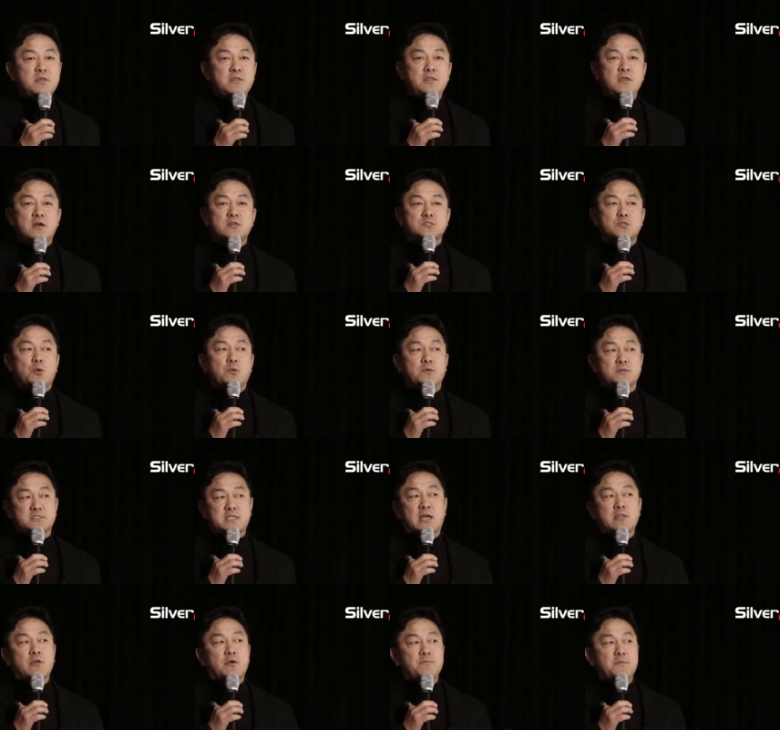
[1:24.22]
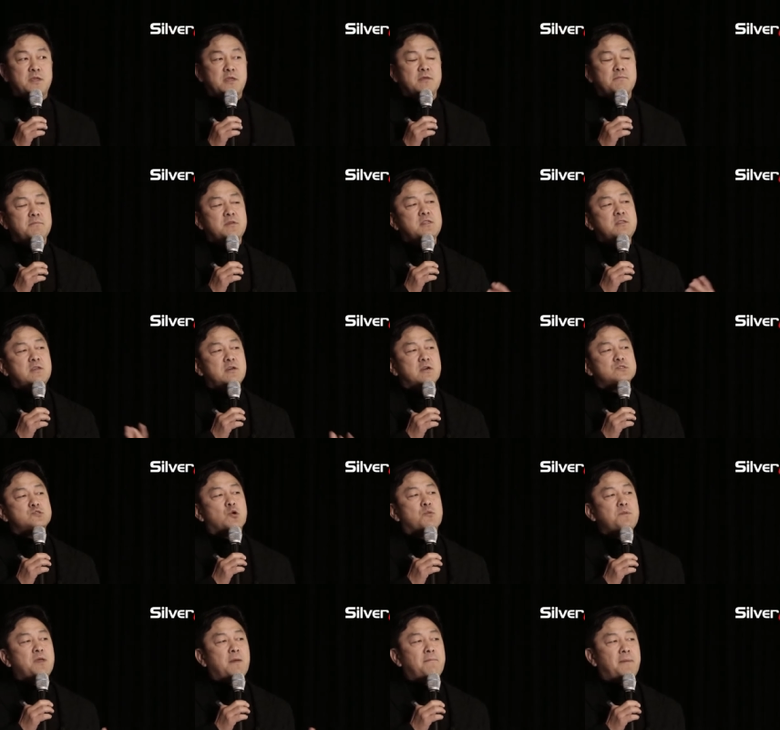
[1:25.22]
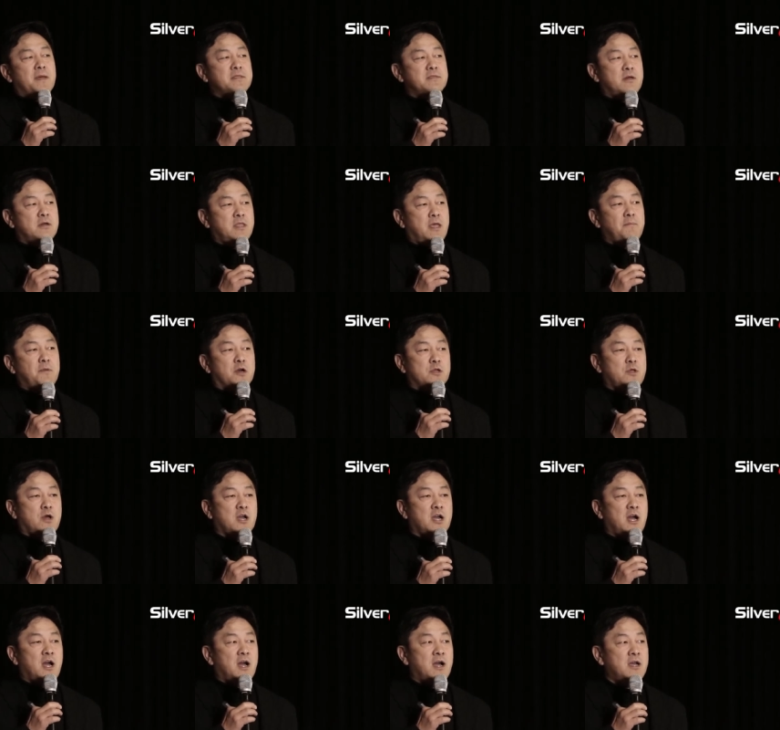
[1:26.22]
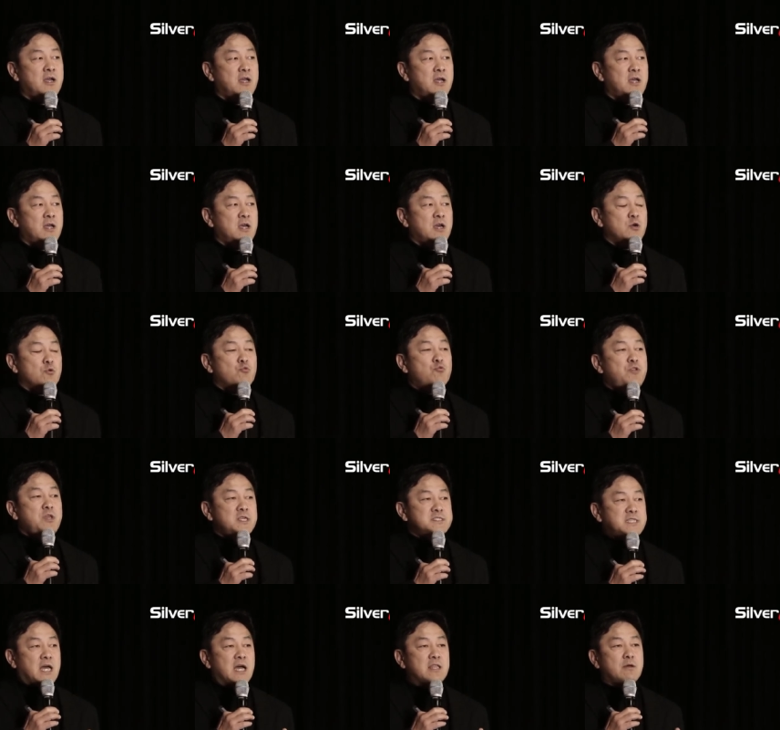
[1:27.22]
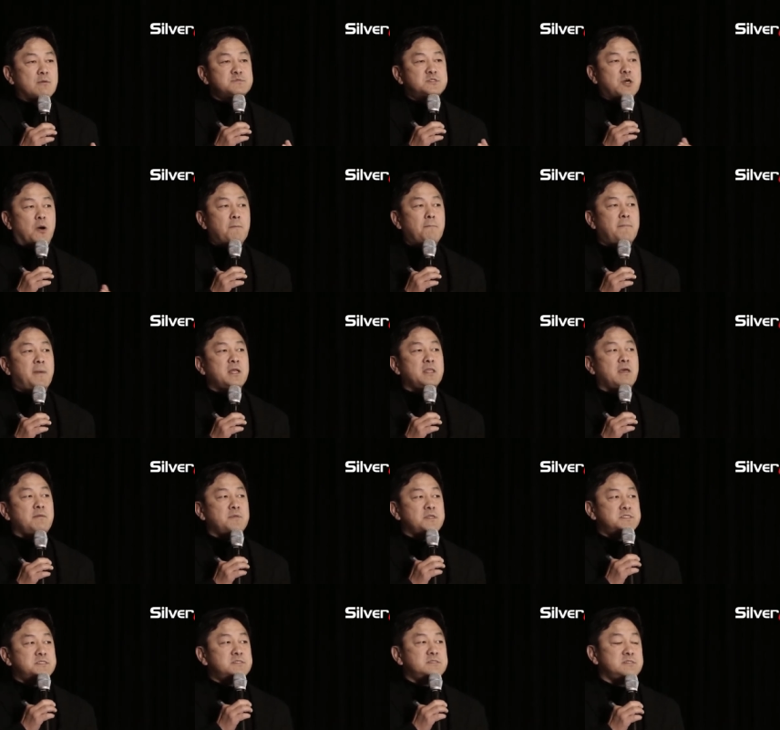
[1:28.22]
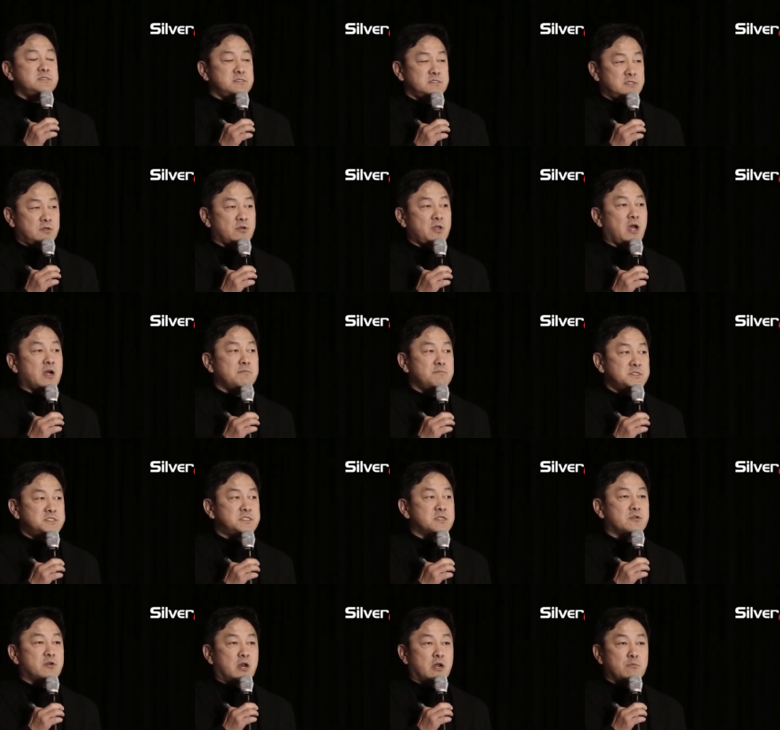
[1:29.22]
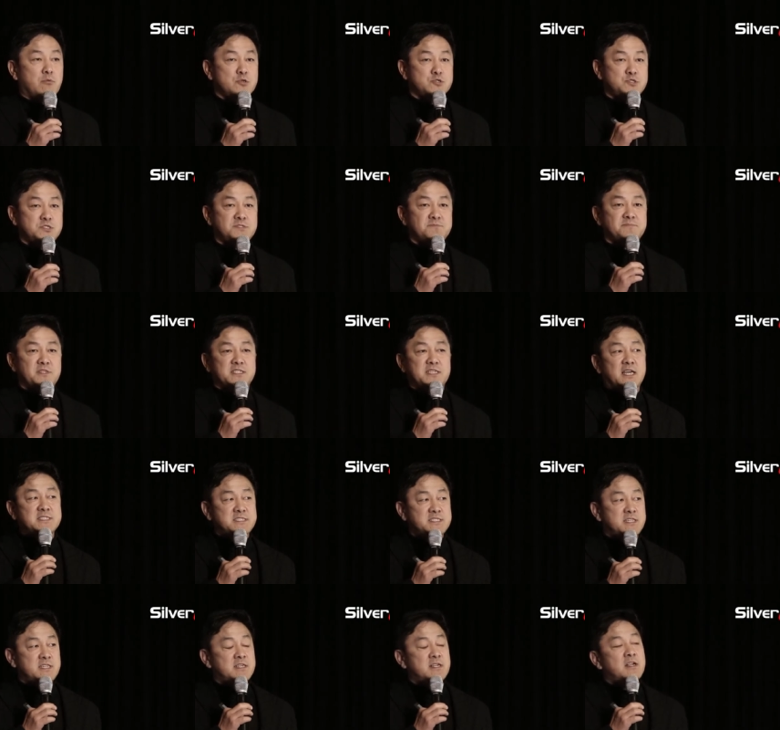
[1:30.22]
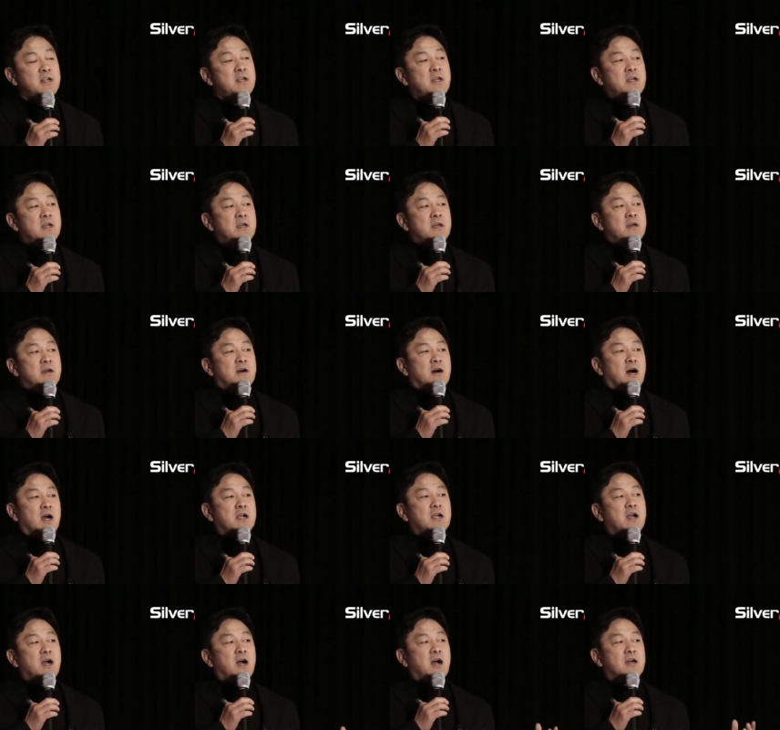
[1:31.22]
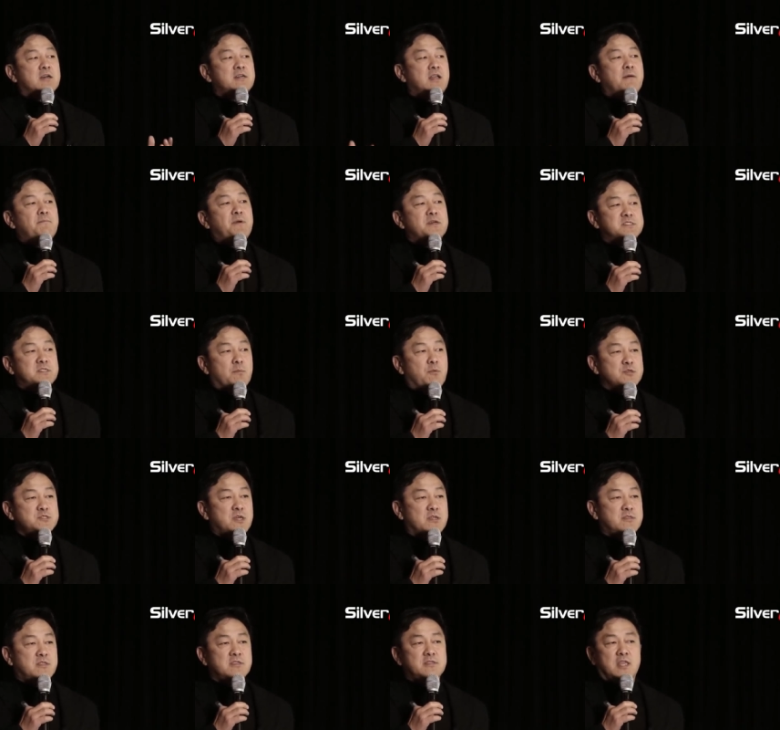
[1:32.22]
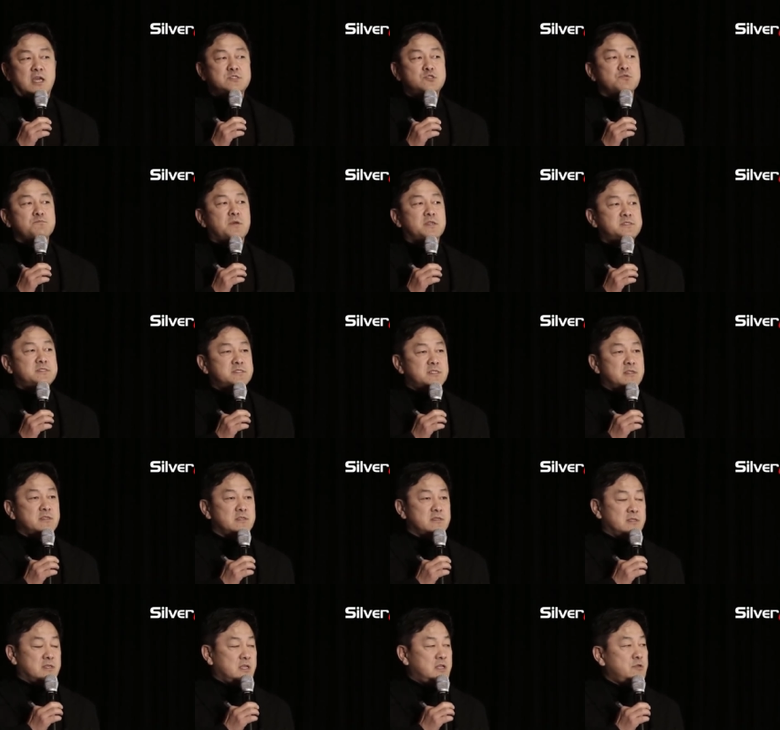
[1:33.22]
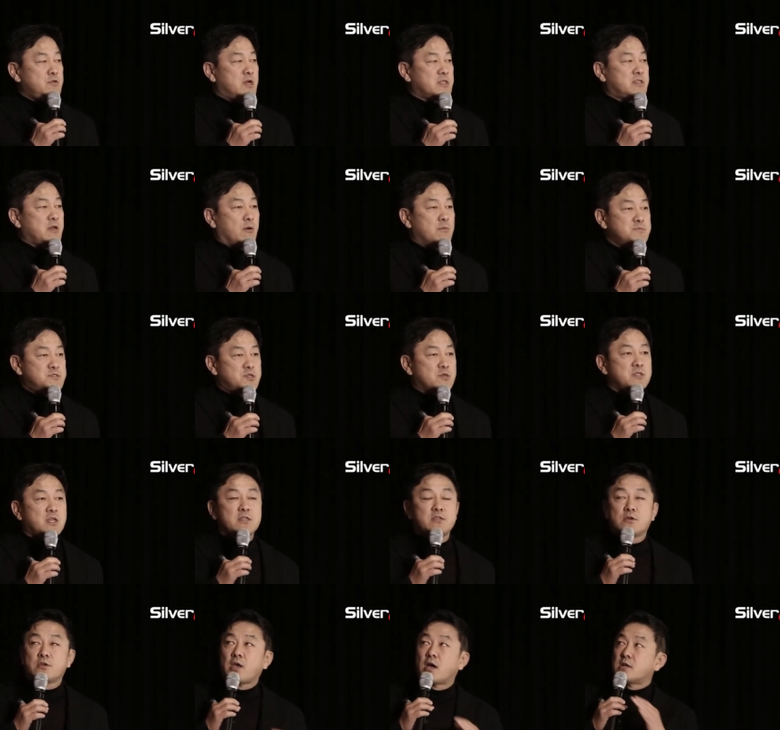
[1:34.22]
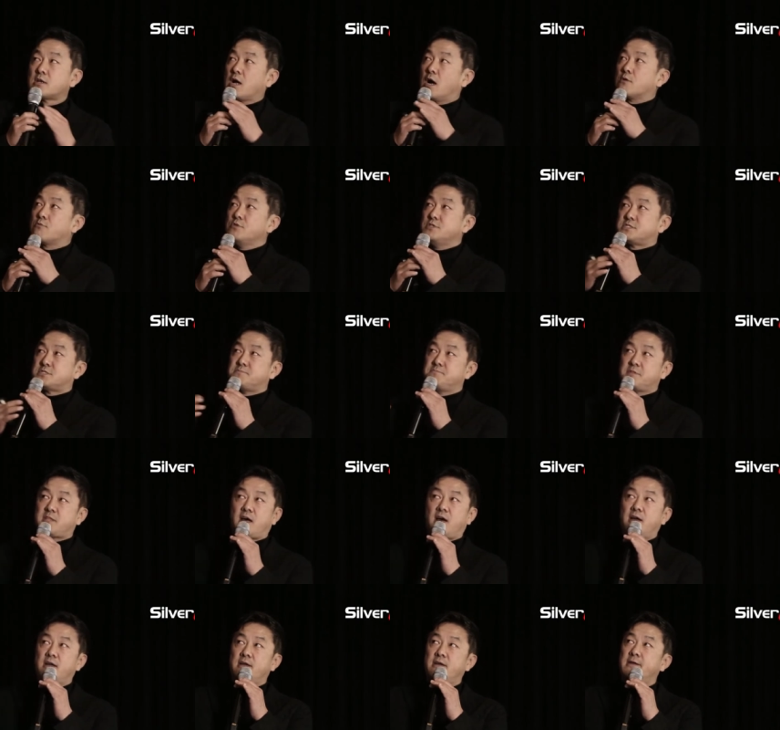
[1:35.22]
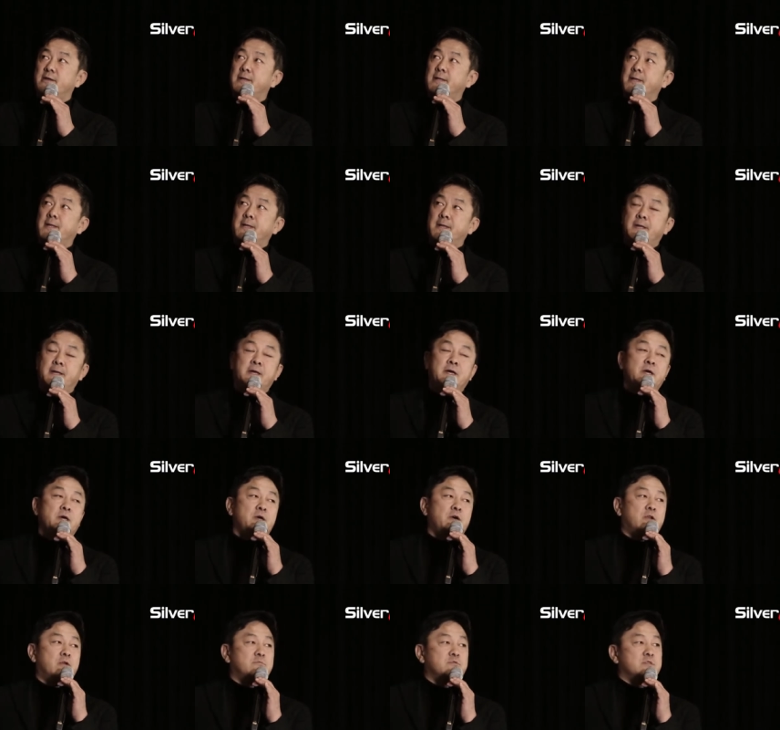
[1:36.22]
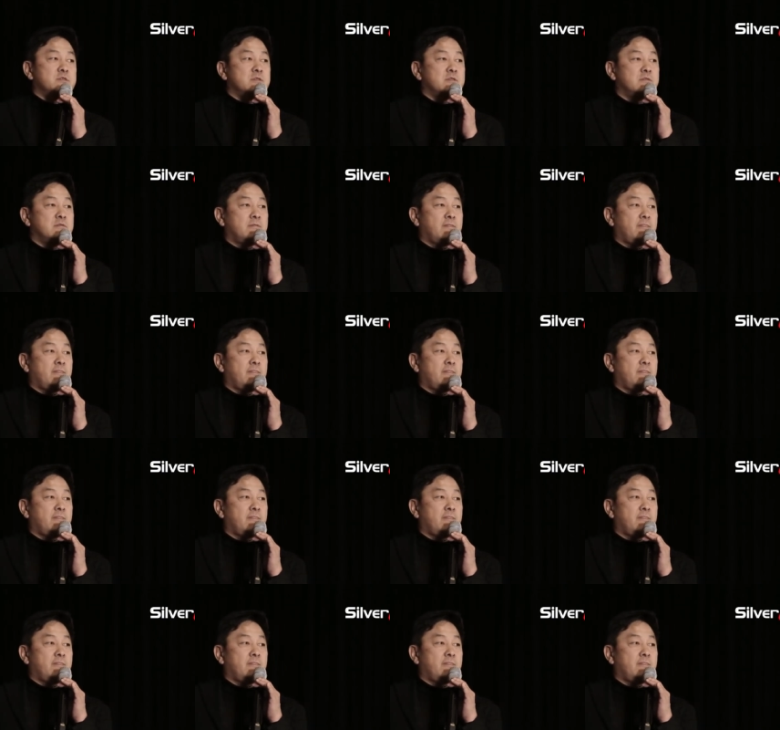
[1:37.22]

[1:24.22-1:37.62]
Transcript: 미디어 소, 산업이 미디어 소비의 패턴의 변화가 우리 산업 전반에 미, 영향을 미칠 거라고 볼 수 있습니다. 사실 아까 그래프에서 보셨듯 대중 매치는 인류한테 엄청난 영향을 갖고 있습니다. 여러분,